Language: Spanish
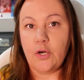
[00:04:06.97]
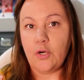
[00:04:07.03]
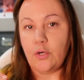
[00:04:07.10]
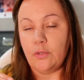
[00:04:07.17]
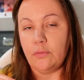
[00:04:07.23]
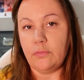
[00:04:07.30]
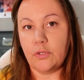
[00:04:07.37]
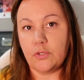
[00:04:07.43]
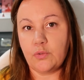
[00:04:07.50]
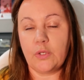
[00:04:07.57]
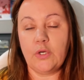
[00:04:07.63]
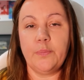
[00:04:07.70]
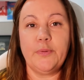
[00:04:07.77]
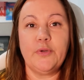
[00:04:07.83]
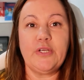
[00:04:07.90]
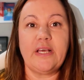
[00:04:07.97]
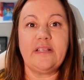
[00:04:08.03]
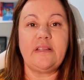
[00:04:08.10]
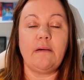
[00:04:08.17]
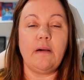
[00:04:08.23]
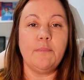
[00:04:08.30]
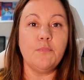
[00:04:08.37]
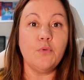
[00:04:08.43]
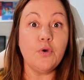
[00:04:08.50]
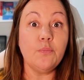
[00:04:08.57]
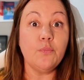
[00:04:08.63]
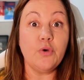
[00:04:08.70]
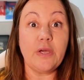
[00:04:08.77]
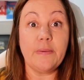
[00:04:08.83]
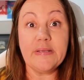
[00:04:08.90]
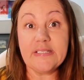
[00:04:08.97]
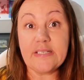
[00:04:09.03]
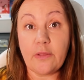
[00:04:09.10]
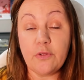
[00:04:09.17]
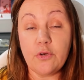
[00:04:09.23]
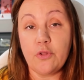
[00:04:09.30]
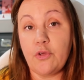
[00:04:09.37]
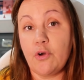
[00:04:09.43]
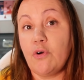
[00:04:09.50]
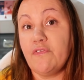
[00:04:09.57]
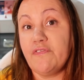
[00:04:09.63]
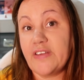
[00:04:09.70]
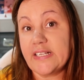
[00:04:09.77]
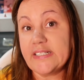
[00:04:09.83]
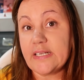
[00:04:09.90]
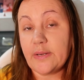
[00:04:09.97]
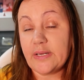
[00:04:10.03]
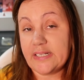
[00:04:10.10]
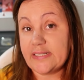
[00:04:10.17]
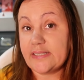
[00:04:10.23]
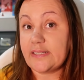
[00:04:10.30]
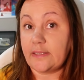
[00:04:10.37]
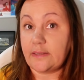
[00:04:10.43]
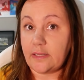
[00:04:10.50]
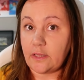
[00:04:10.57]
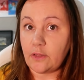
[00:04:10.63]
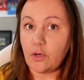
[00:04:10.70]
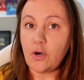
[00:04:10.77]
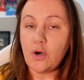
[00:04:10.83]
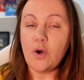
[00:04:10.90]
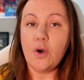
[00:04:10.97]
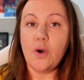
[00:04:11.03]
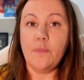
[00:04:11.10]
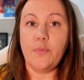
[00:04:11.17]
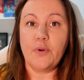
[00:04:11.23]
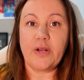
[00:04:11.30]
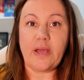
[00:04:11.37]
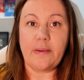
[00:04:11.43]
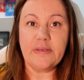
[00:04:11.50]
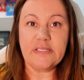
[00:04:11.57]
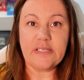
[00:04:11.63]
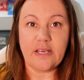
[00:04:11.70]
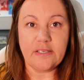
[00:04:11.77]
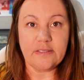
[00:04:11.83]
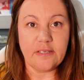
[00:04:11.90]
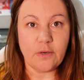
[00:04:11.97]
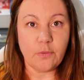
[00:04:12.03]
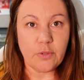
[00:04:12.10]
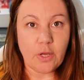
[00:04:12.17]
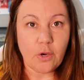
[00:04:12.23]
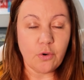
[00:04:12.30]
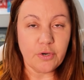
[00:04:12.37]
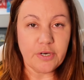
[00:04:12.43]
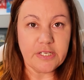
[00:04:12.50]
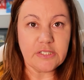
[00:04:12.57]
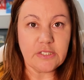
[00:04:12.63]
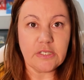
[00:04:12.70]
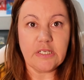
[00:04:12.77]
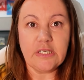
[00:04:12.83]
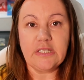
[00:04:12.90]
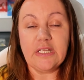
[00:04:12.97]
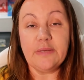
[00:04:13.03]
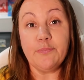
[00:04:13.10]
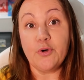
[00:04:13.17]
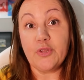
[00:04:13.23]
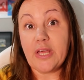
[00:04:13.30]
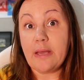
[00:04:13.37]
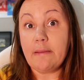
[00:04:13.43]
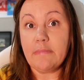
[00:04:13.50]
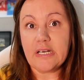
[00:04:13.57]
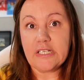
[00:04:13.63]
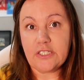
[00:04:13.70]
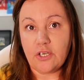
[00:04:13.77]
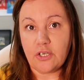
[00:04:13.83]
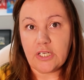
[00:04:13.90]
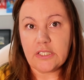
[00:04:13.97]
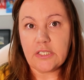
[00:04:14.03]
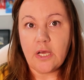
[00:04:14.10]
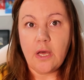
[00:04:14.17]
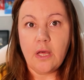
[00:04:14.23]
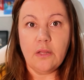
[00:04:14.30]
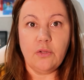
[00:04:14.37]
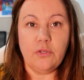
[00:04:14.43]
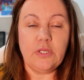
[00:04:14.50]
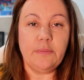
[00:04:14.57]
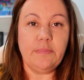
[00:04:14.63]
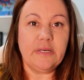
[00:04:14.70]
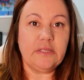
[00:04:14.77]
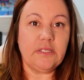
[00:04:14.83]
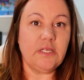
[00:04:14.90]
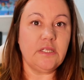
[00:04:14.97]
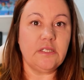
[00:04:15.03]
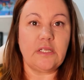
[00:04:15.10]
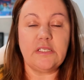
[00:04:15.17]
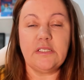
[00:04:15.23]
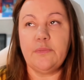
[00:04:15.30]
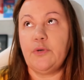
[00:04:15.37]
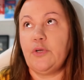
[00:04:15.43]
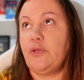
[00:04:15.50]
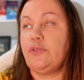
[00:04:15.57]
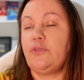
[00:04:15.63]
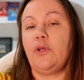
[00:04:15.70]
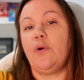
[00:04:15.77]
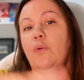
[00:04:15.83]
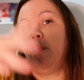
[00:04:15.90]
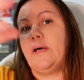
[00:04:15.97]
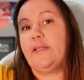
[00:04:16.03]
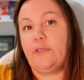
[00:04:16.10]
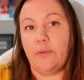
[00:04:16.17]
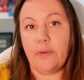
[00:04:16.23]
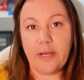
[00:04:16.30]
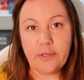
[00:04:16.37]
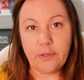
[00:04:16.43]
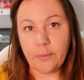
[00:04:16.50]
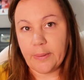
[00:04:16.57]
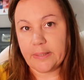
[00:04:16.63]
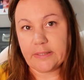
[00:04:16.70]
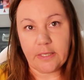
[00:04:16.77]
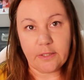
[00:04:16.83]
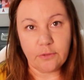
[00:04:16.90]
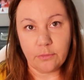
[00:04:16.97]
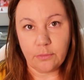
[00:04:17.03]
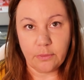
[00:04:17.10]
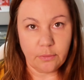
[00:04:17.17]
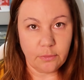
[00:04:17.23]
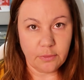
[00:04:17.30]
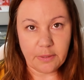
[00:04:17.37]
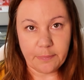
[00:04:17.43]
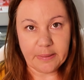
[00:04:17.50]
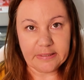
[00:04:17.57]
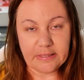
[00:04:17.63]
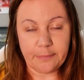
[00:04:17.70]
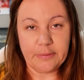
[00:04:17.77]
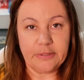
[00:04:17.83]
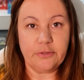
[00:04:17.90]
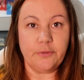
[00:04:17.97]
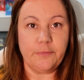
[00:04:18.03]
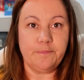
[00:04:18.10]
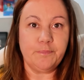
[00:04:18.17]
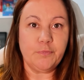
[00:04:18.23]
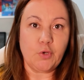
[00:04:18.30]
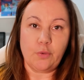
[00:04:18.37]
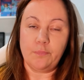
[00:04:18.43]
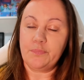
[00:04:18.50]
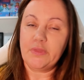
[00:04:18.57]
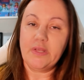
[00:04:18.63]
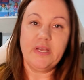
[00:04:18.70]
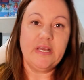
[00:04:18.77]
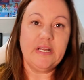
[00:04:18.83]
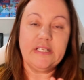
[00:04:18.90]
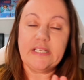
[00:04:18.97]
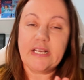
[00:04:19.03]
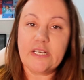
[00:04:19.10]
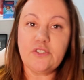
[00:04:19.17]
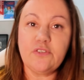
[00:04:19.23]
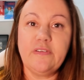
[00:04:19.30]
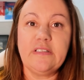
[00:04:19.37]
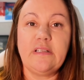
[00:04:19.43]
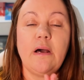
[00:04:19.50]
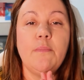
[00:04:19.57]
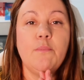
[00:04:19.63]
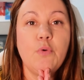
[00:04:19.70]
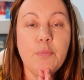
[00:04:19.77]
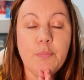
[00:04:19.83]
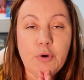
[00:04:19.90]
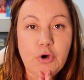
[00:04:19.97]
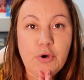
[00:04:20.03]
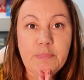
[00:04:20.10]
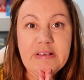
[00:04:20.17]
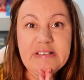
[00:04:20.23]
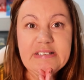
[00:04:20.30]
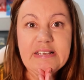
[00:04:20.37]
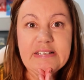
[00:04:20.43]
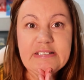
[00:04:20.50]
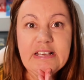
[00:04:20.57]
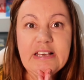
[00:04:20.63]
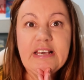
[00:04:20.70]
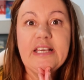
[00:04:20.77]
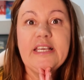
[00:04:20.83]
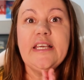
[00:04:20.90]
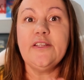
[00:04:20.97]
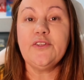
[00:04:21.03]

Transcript: los suelos, pero ya estaba muy muy avanzado y nos dio confianza en ese sentido porque a veces hay que tener cuidado con ese tipo de inversiones donde invertís y te dicen, bueno, dentro de cuatro años va a estar tu departamento. No, en este caso faltaban muy pocos meses y